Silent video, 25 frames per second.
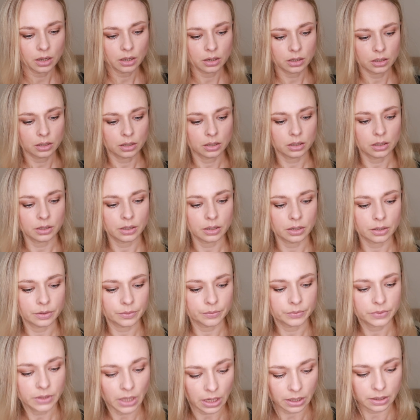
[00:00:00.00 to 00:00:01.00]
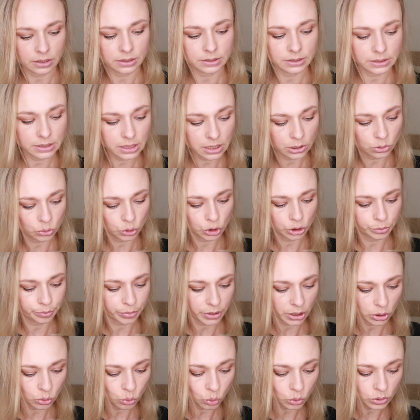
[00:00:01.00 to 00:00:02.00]
Э, так, следующий
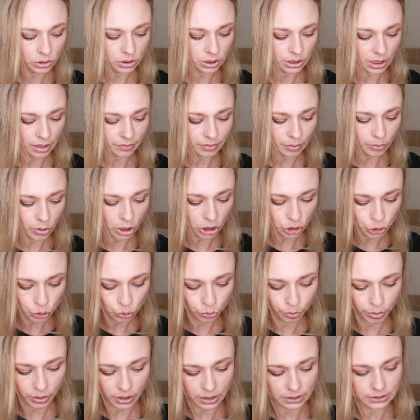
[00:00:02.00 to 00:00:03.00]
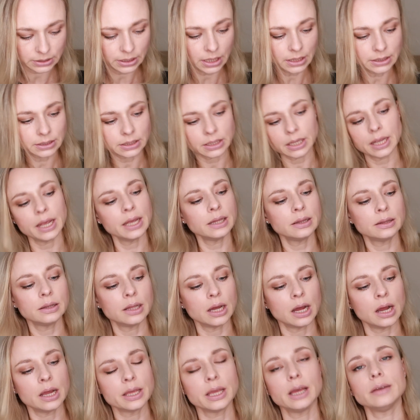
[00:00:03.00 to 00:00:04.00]
продукт я вам хочу показать.
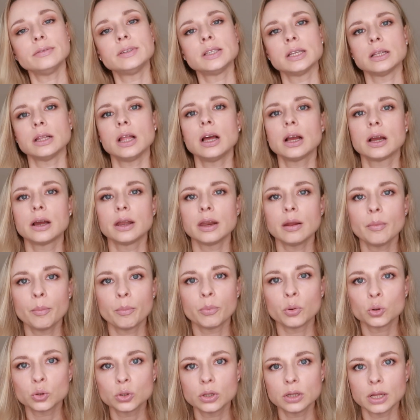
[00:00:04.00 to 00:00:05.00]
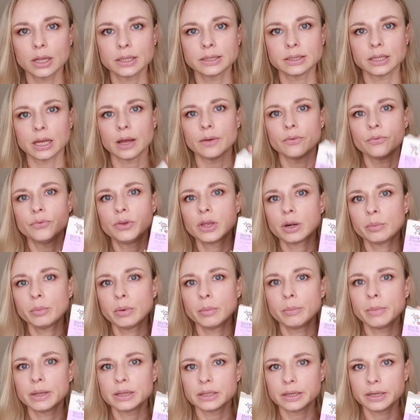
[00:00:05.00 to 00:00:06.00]
Это я взяла крем под глаза
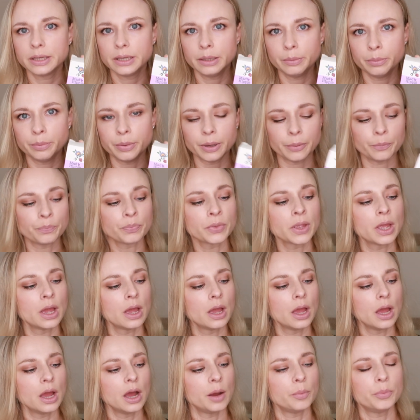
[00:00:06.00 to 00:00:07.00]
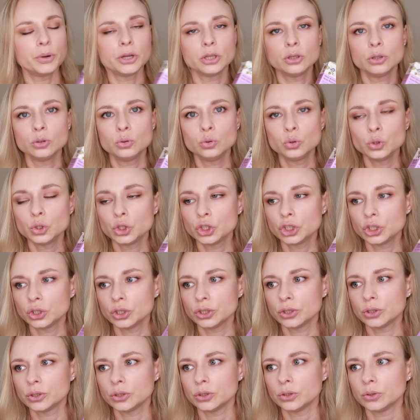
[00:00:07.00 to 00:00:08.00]
фирмы Mad Hippie.
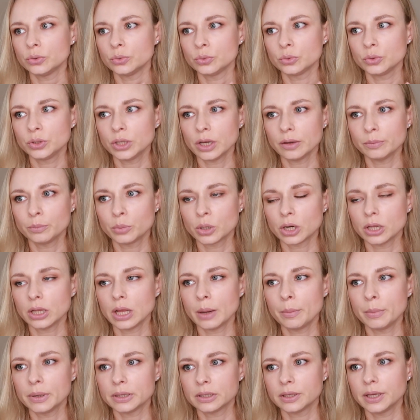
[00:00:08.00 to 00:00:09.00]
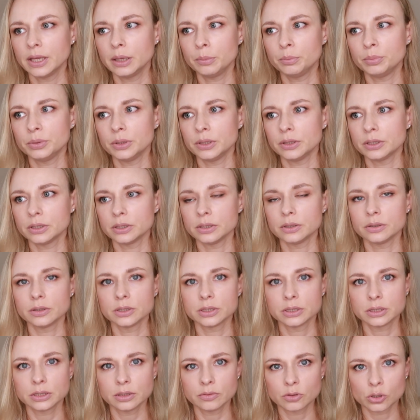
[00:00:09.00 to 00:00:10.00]
Предыдущую я брала Mad
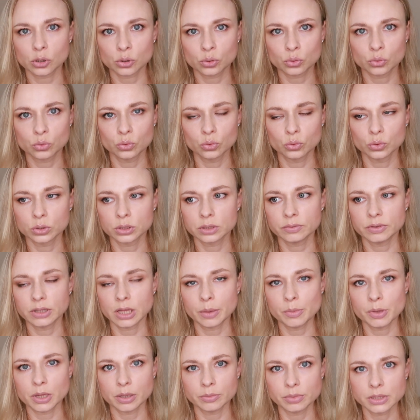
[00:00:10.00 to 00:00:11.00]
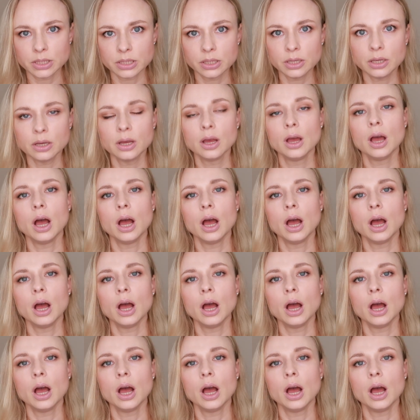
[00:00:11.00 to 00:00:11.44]
Hippie сыворотку с витамином С.